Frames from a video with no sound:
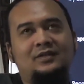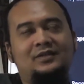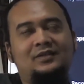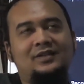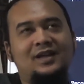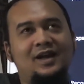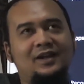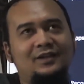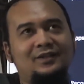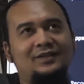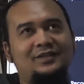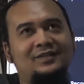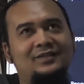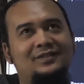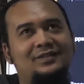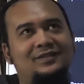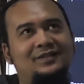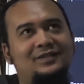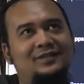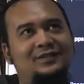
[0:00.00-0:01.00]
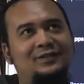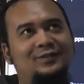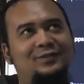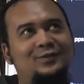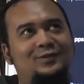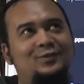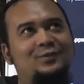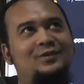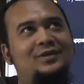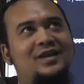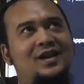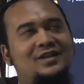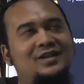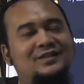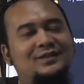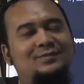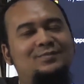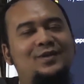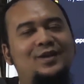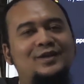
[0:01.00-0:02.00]
dan sudah
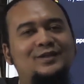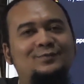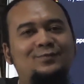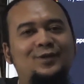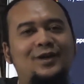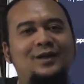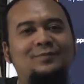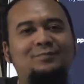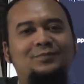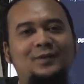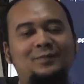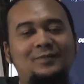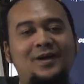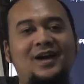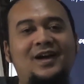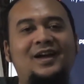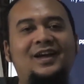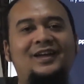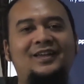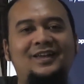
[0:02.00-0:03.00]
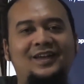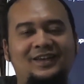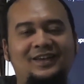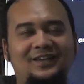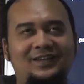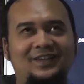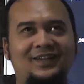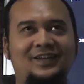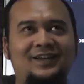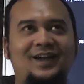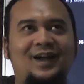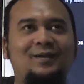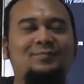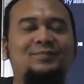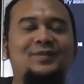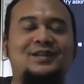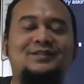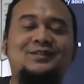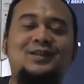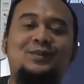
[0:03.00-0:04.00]
11 bulan pemakaian ya,
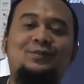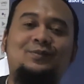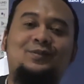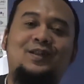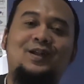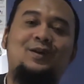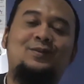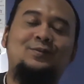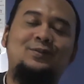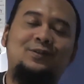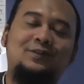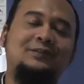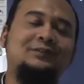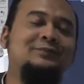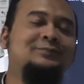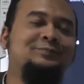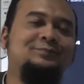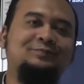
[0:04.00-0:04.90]
hampir satu tahun.